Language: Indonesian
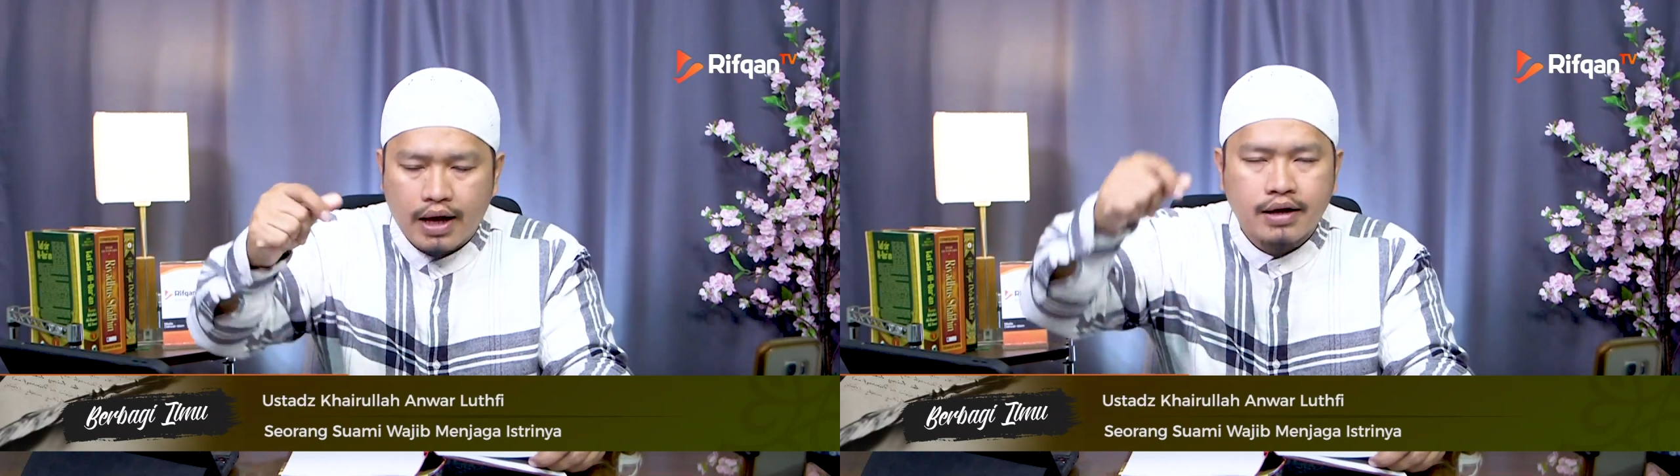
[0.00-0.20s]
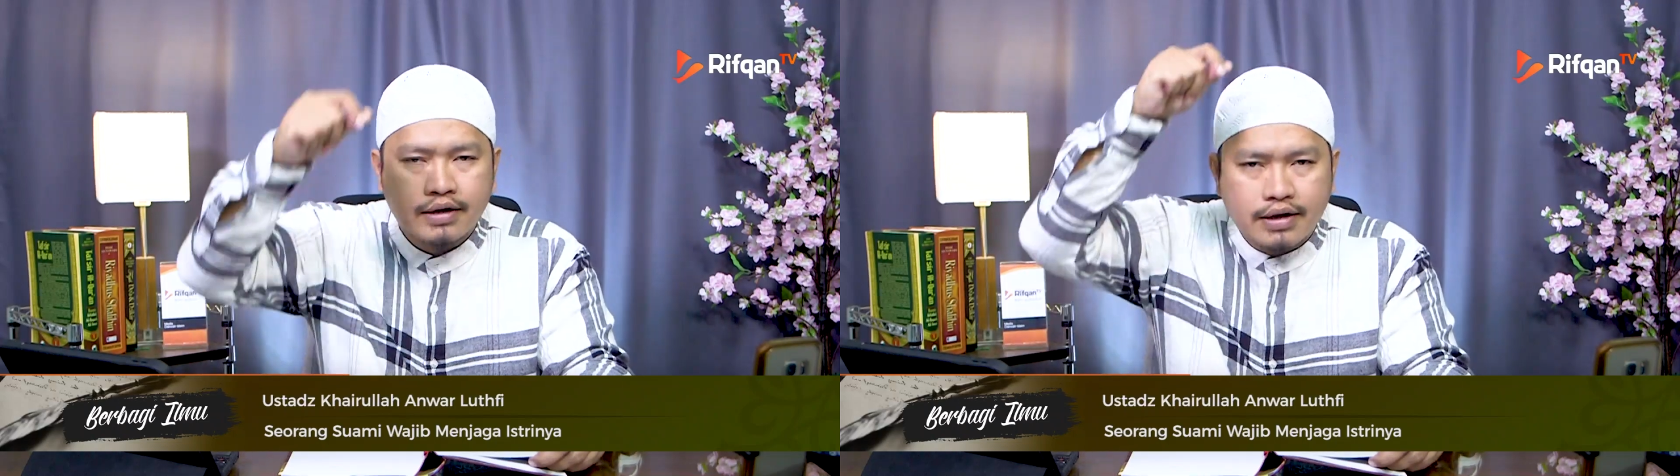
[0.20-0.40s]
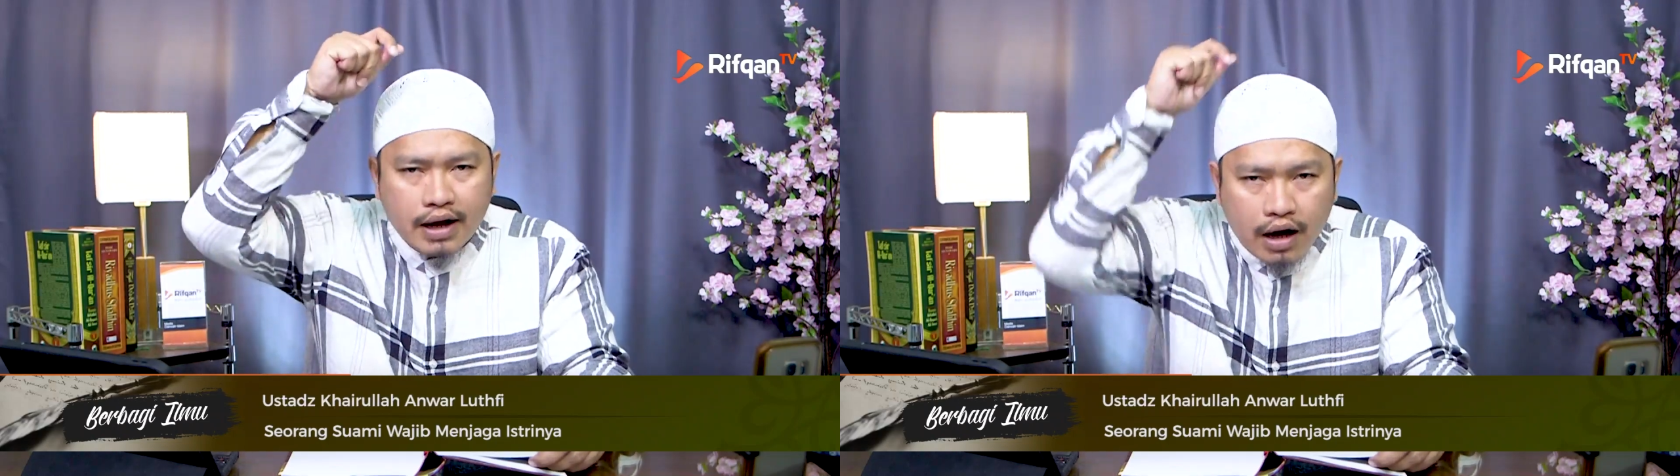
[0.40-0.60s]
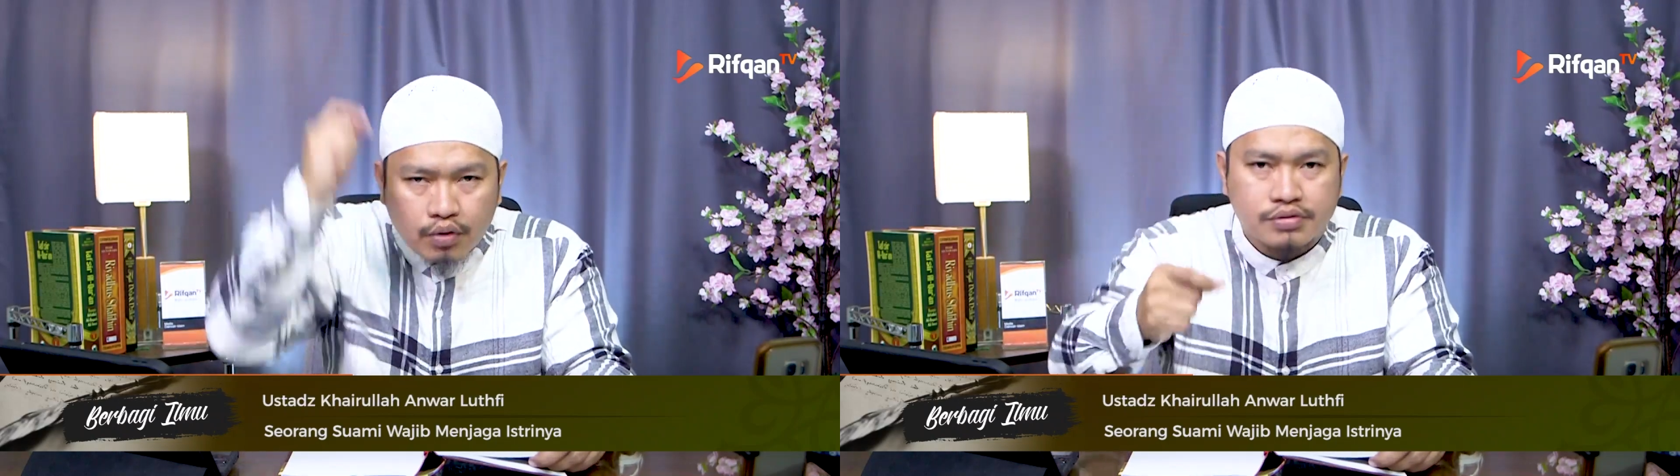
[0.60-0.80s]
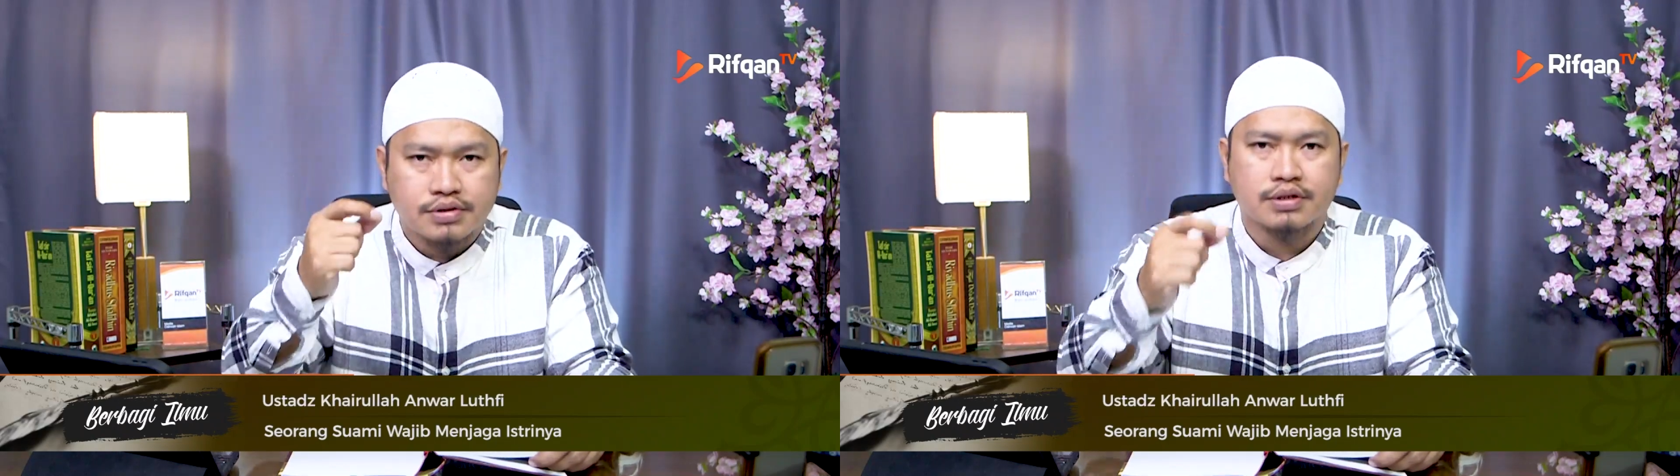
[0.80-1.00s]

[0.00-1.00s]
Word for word: Anda harus